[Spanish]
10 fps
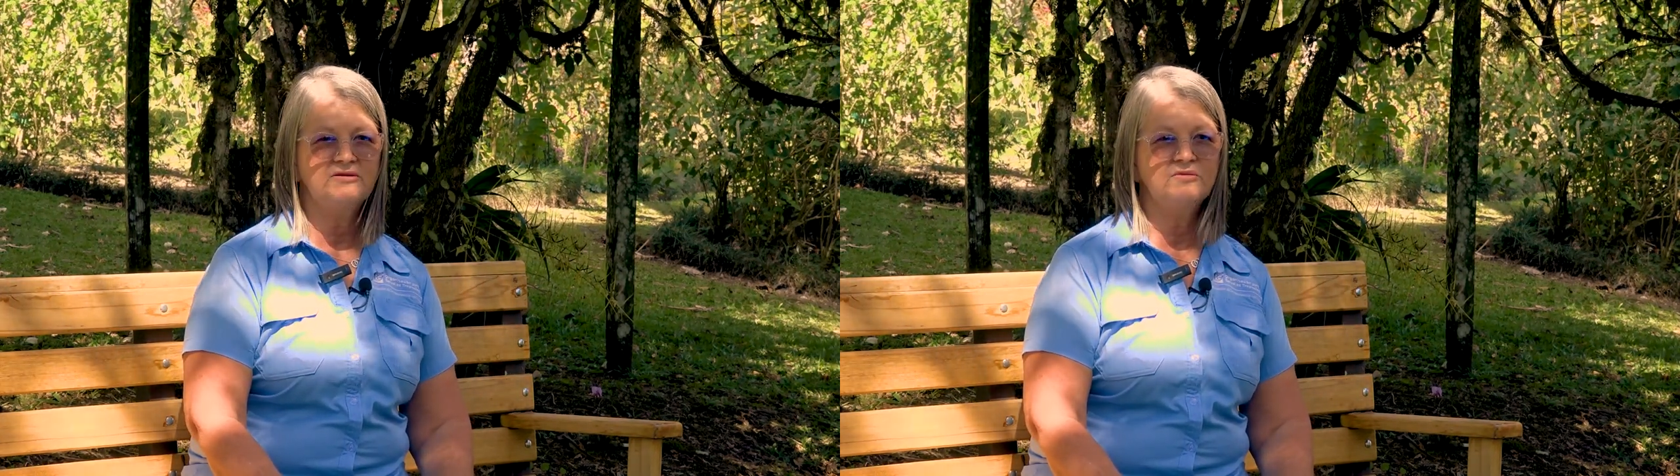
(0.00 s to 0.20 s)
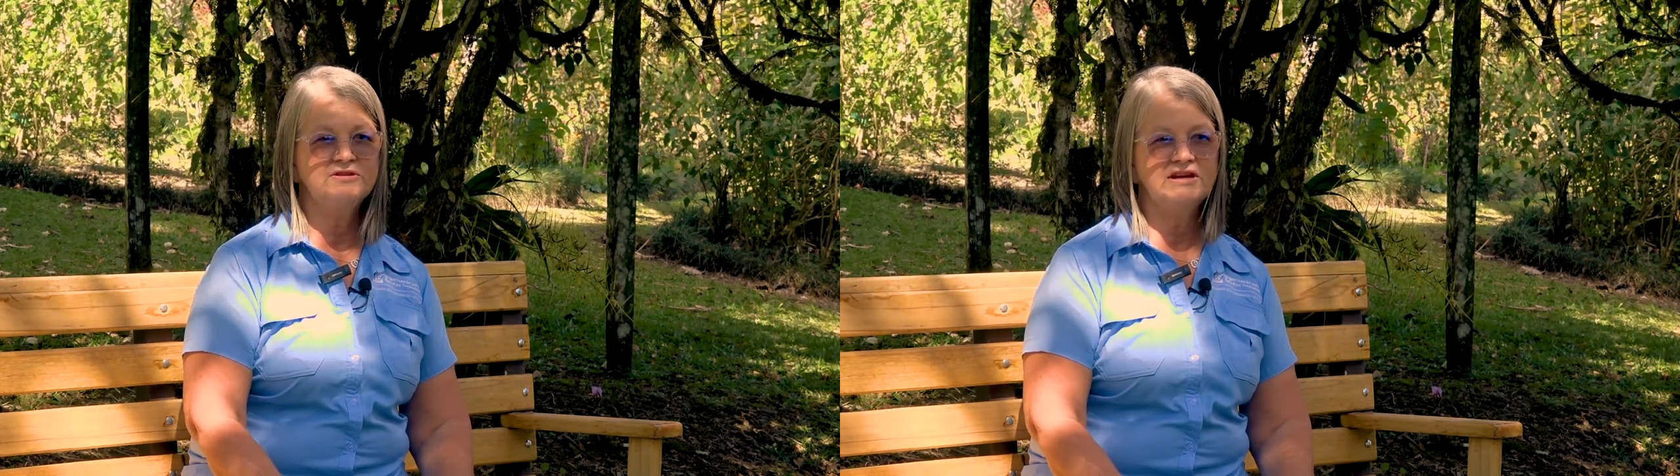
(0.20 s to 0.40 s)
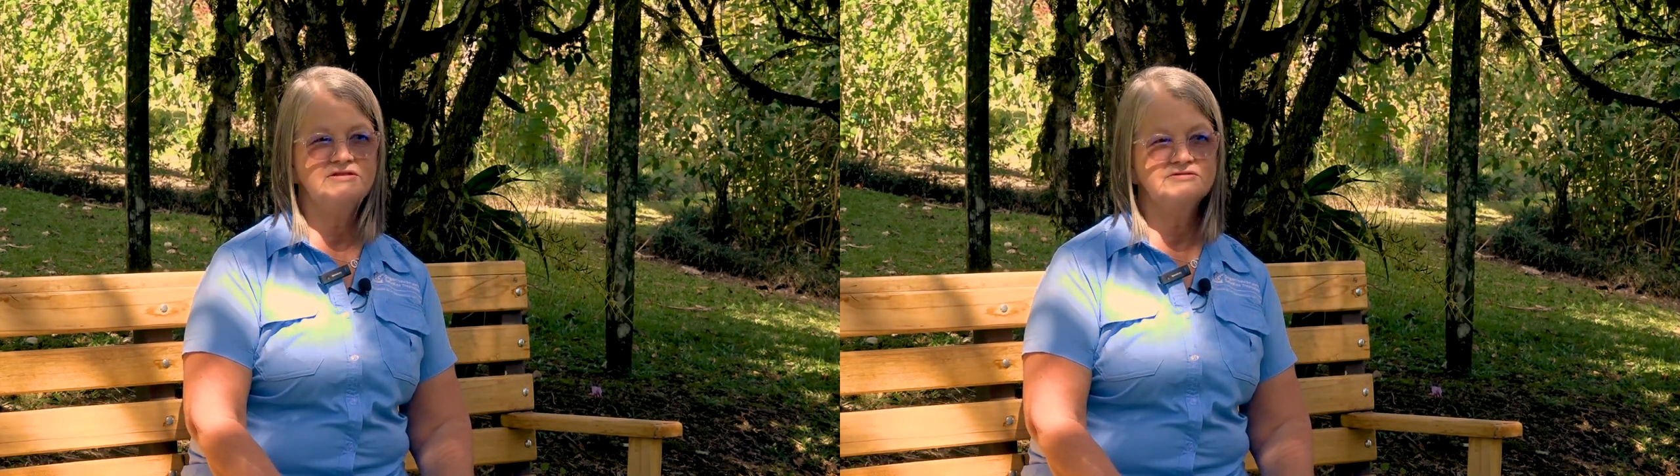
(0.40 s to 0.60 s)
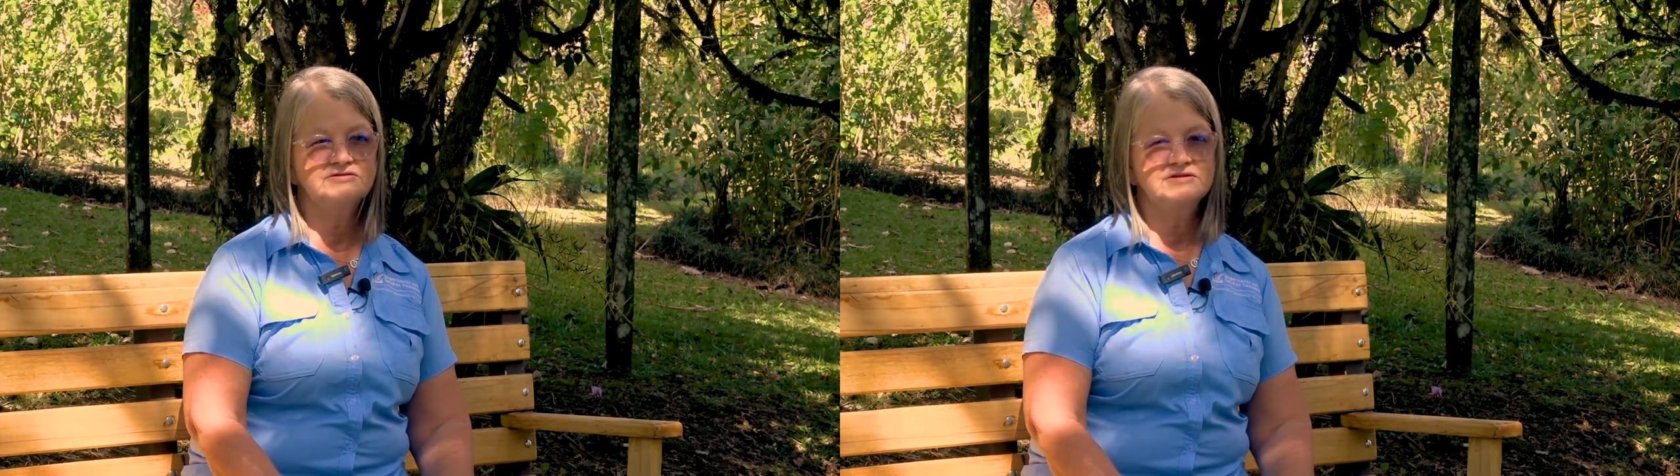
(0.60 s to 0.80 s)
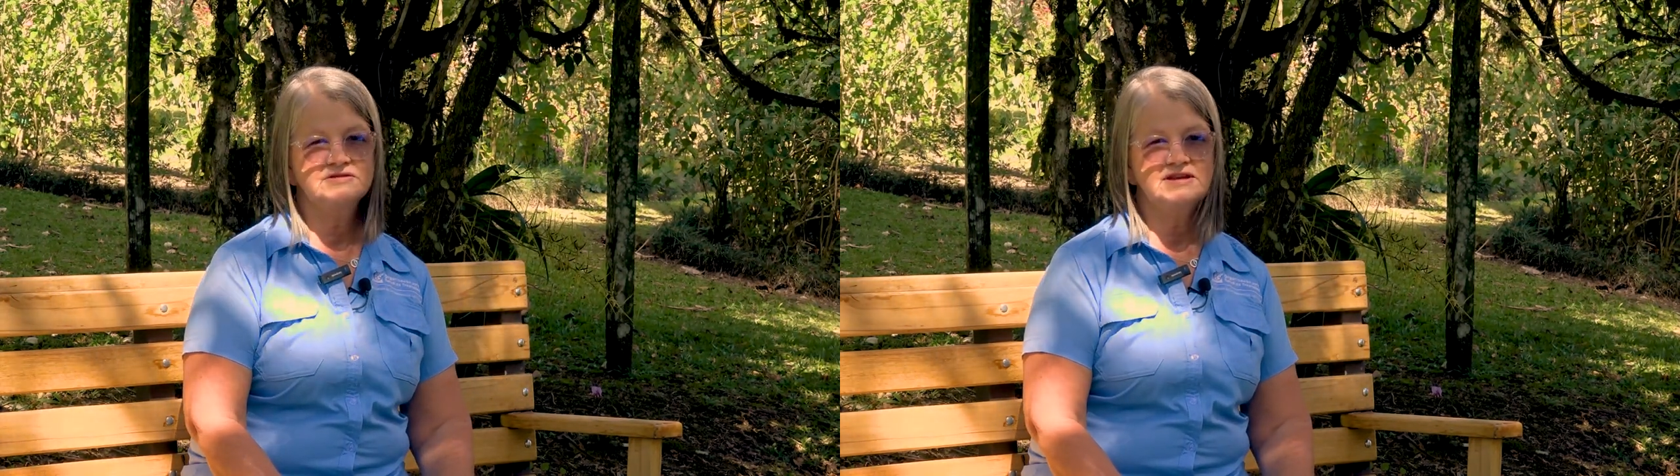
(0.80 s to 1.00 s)
como ya
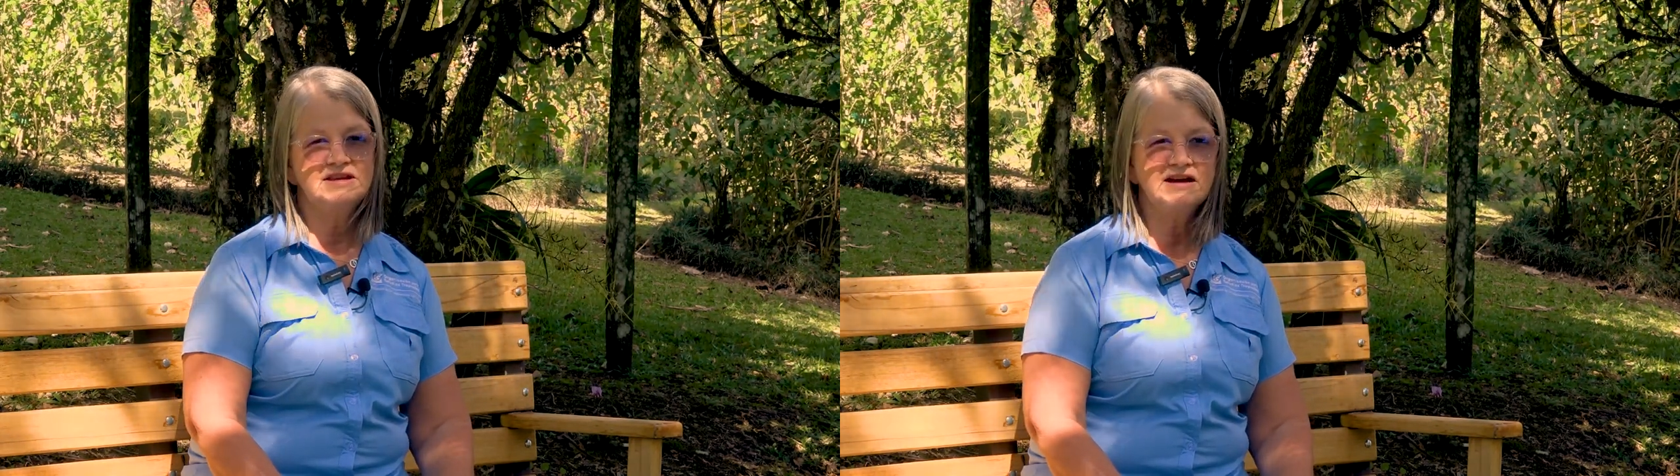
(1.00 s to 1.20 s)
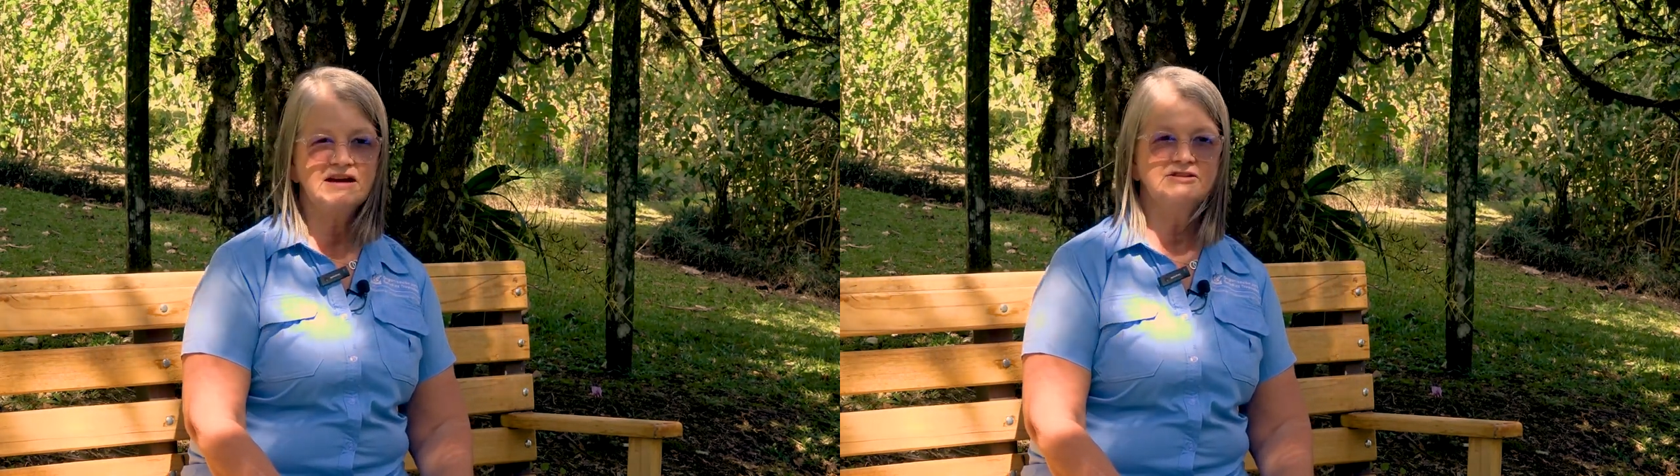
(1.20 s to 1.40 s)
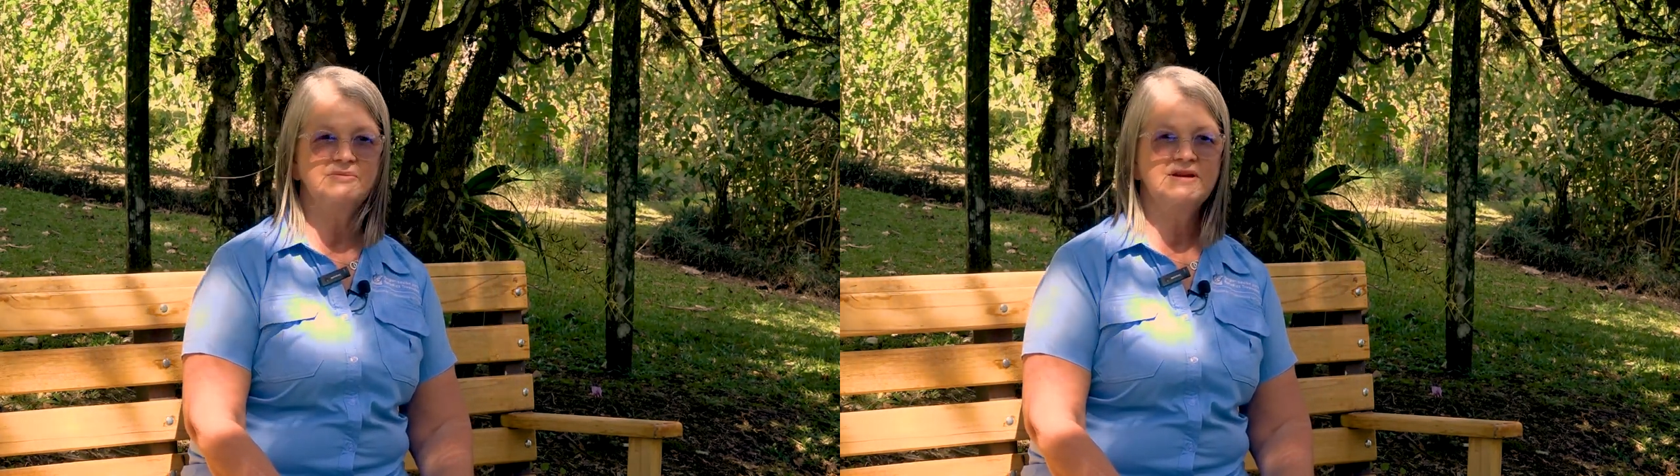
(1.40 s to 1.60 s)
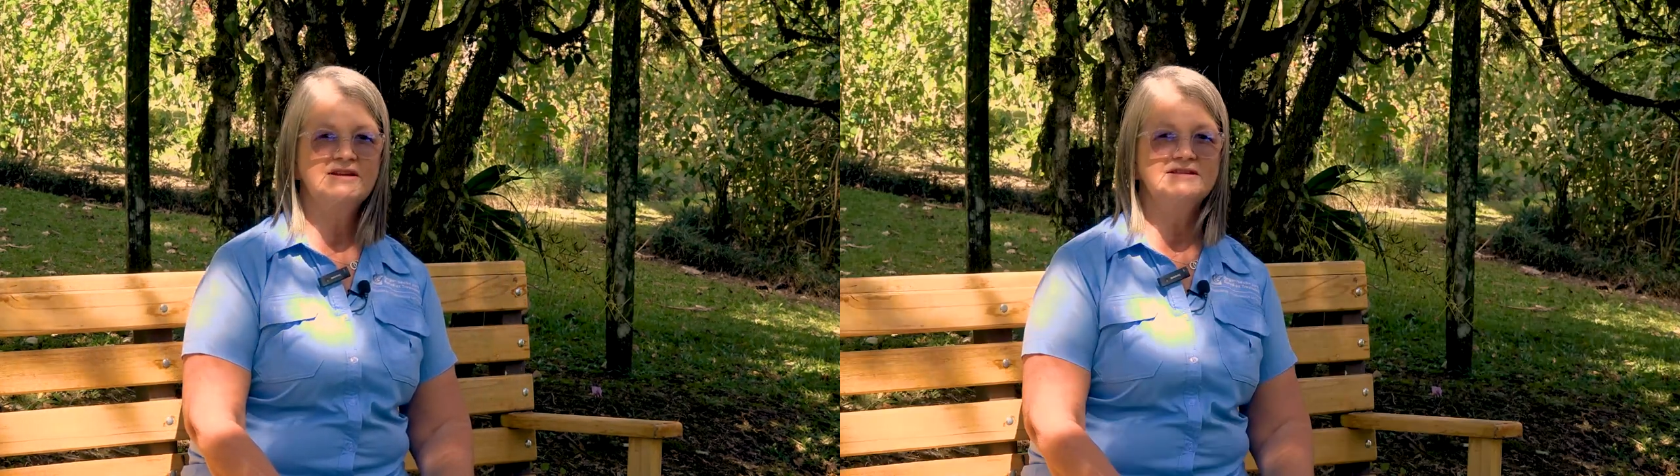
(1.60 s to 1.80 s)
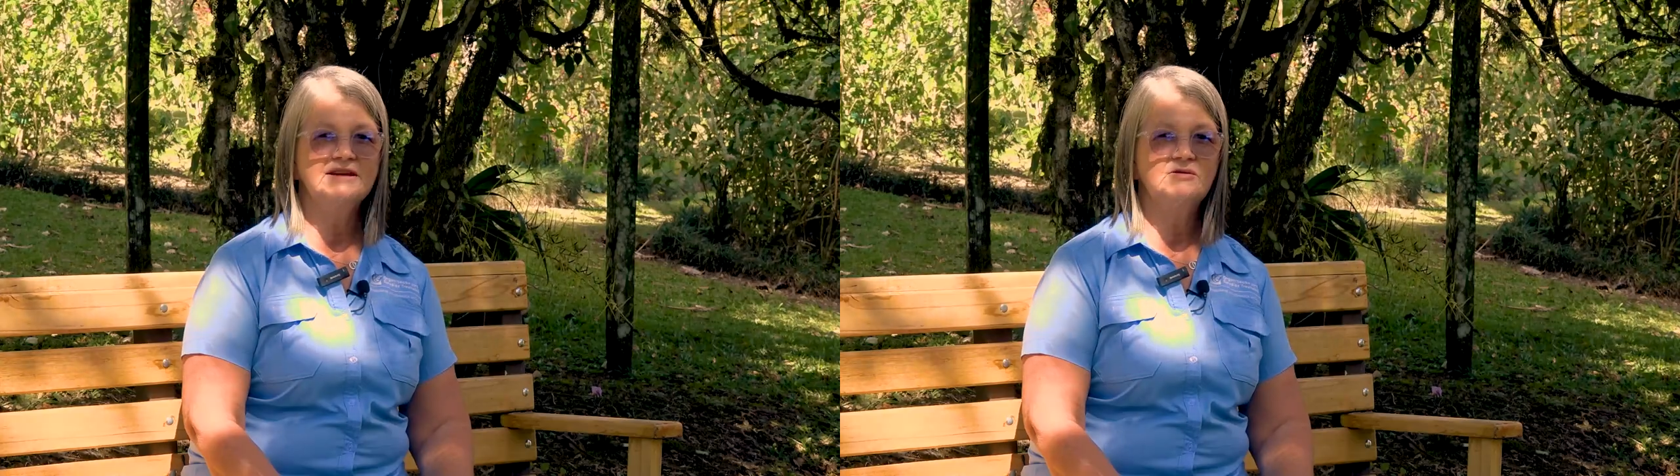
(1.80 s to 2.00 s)
ellos tenían
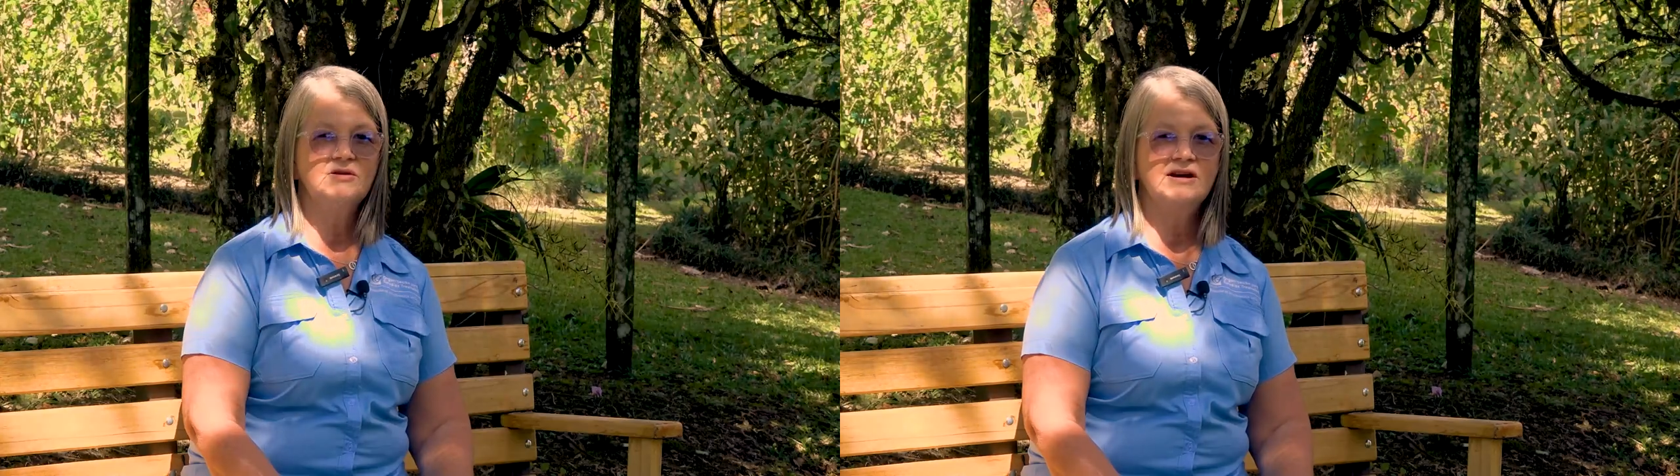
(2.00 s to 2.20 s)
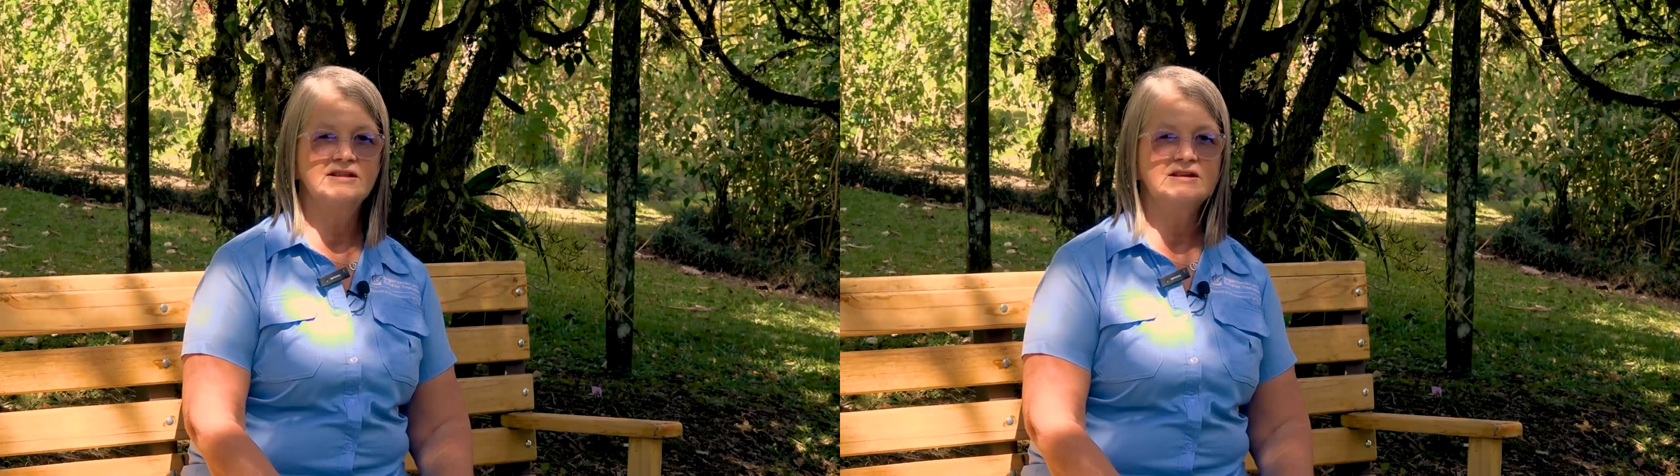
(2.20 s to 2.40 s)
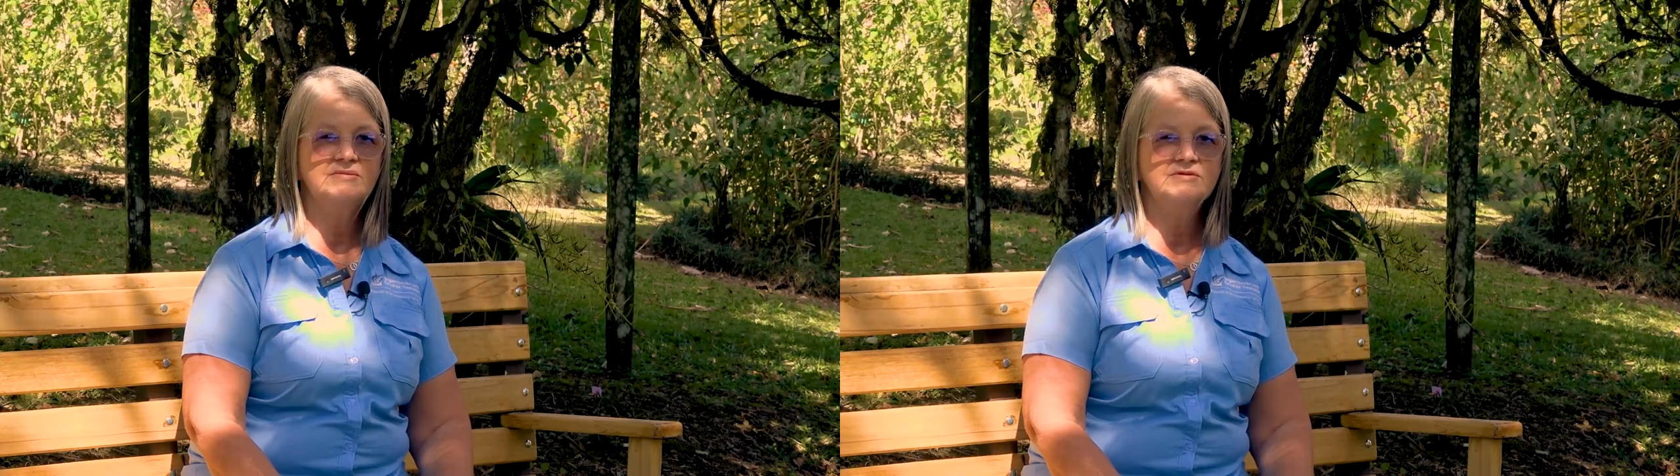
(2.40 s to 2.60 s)
experiencia con jardines